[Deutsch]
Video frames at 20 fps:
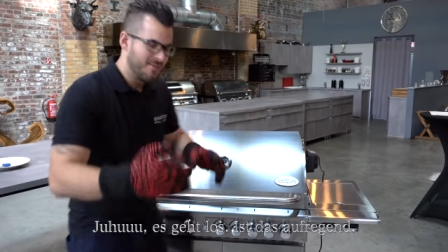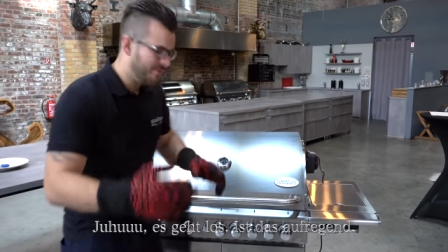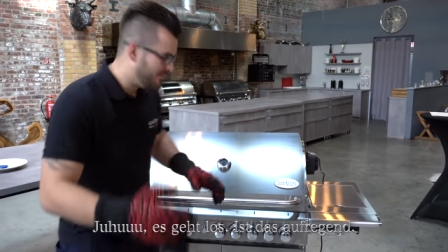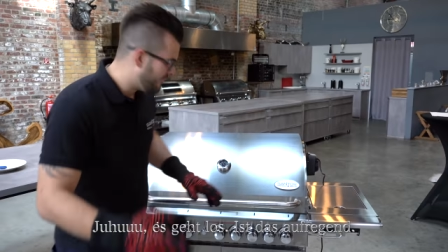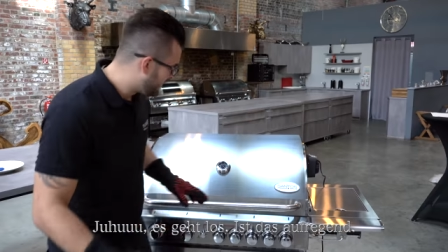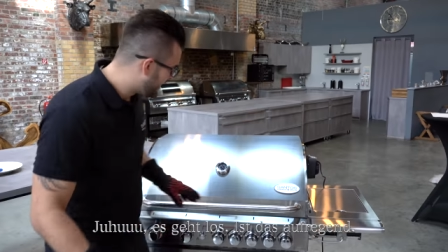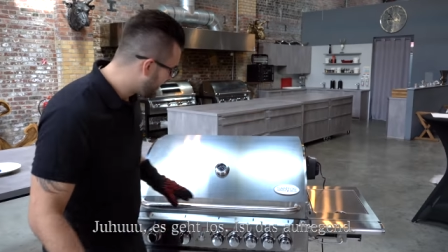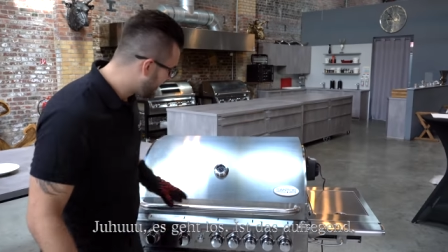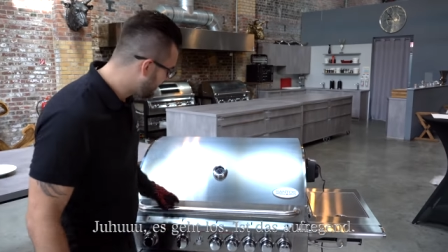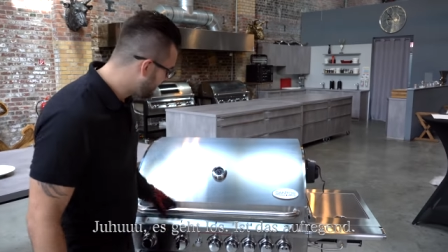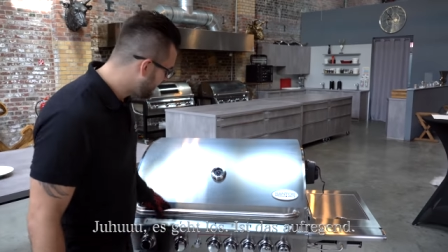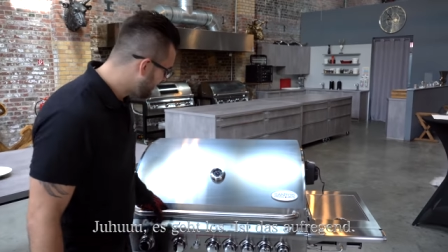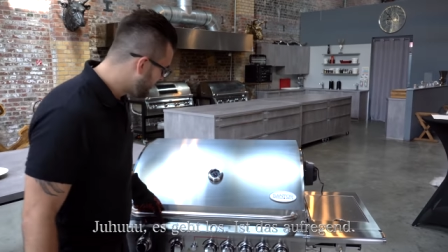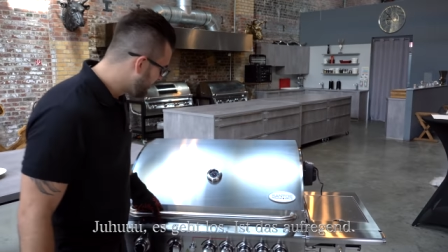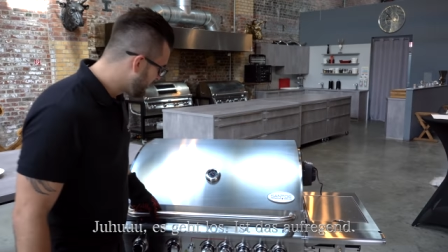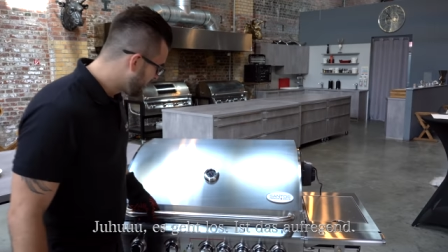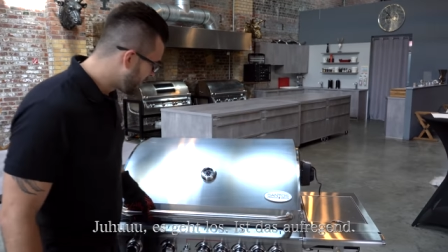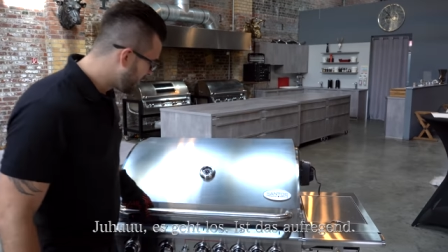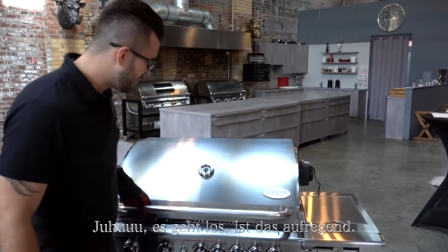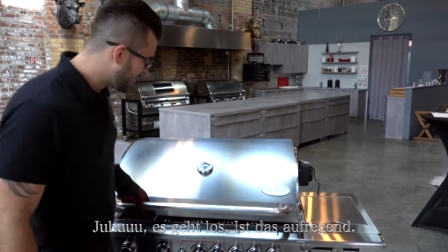denn
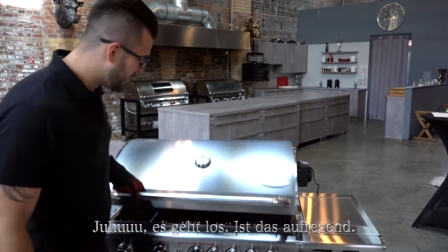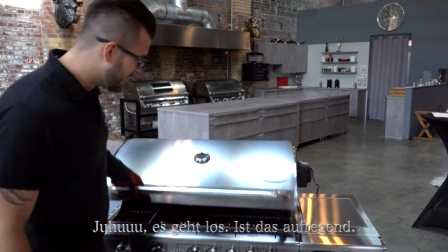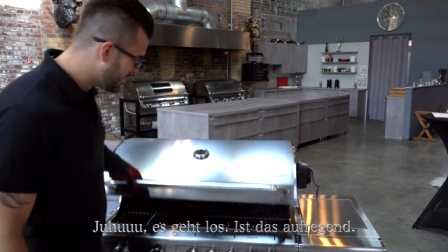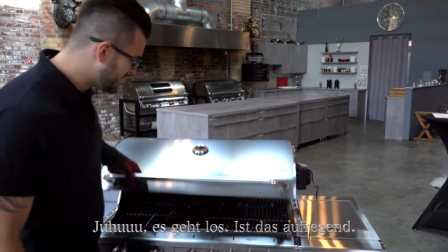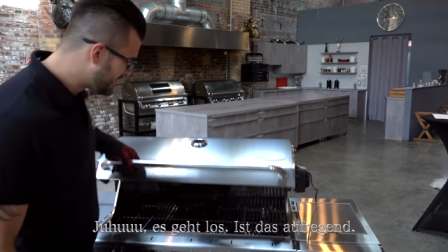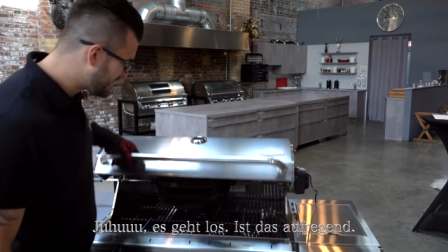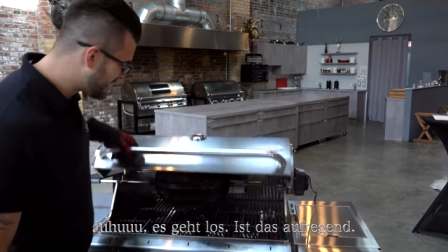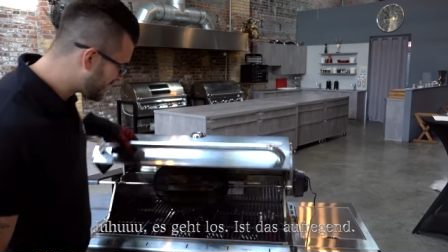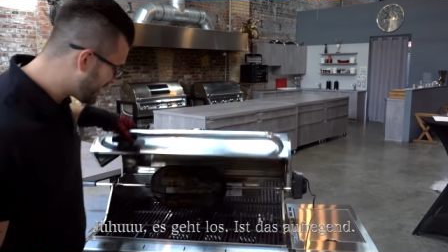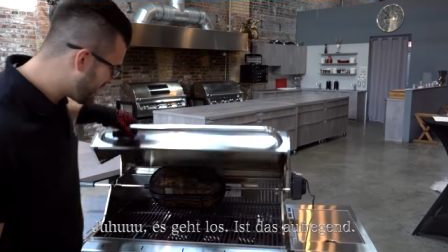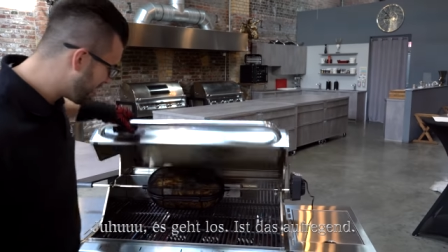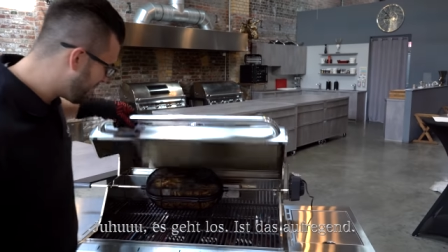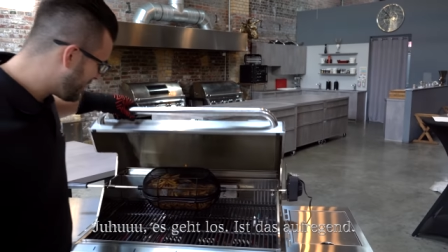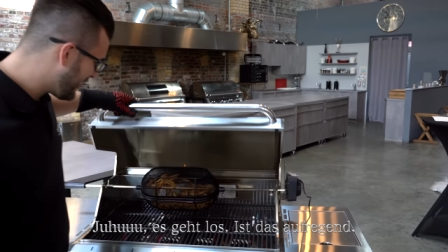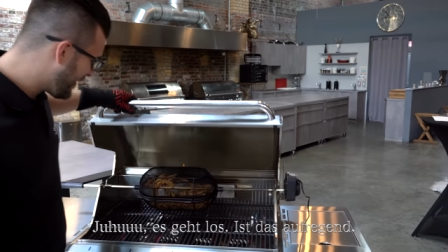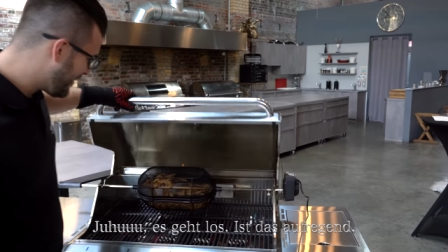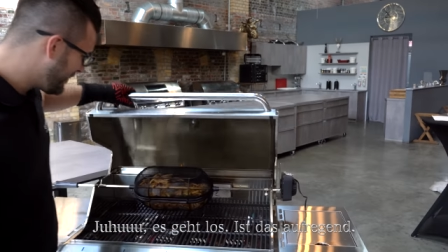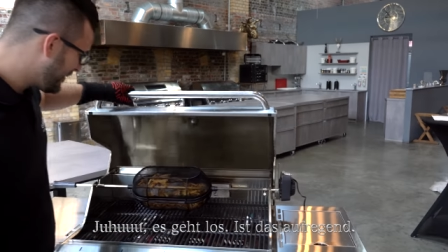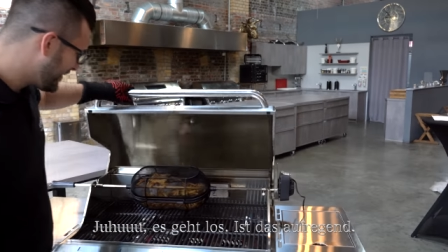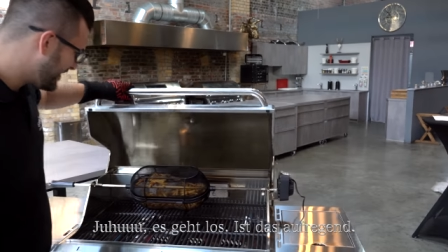unsere
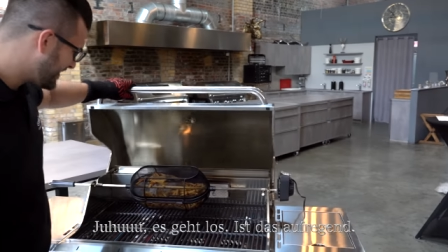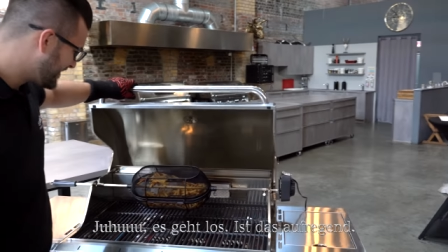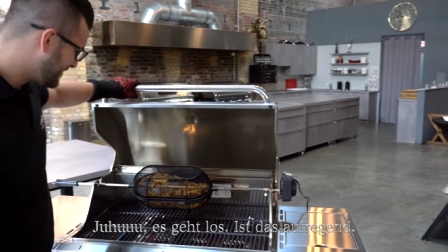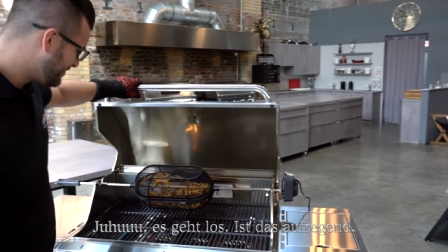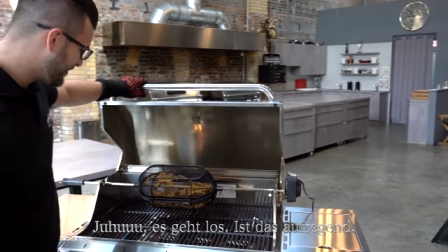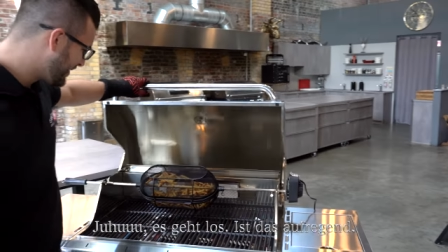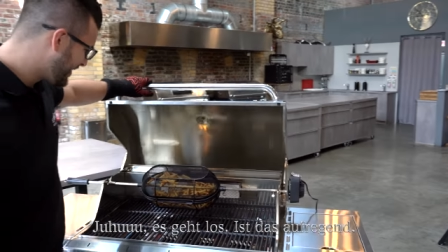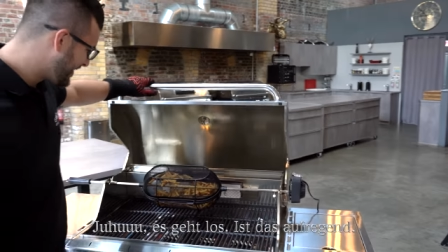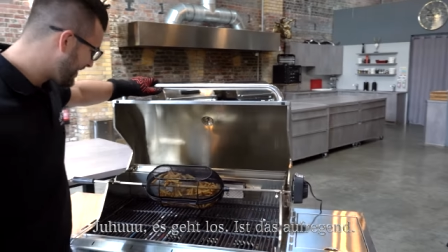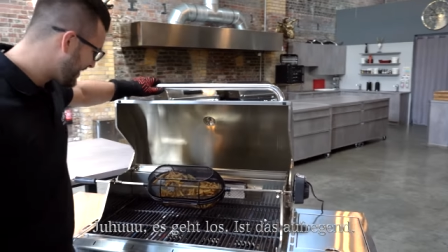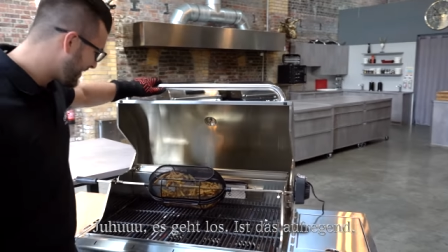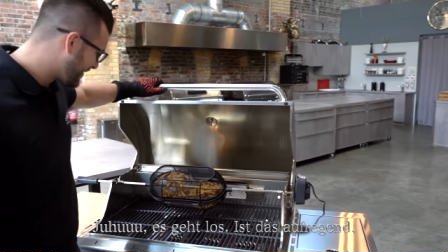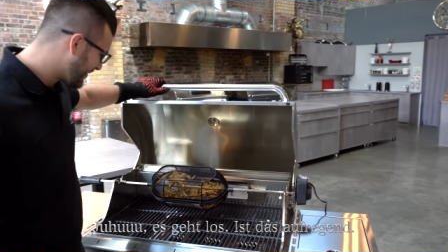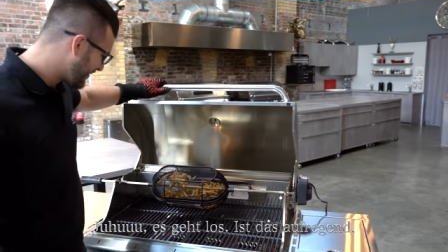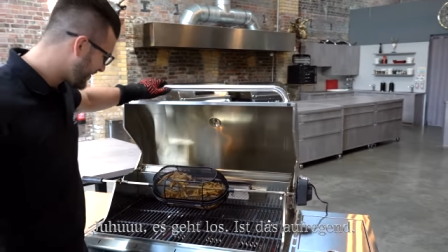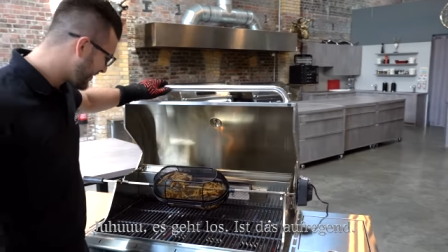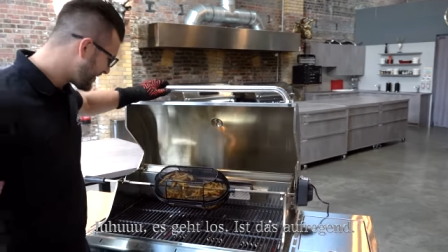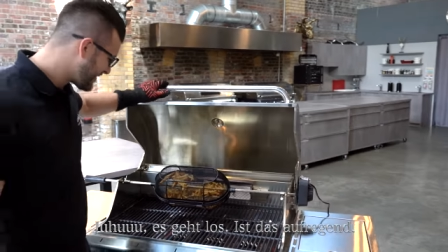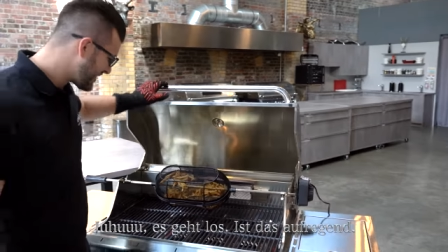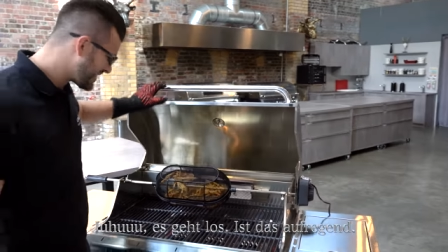Pommes, boah,
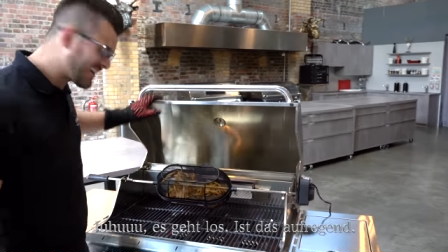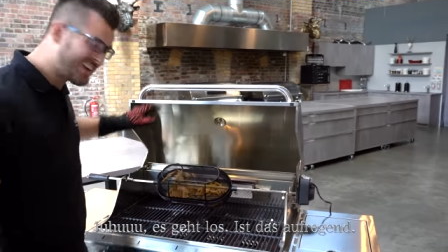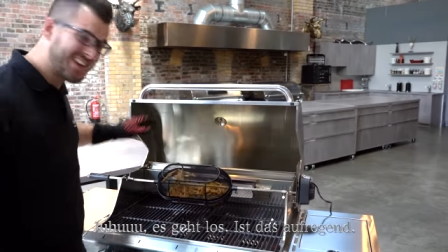guckt euch das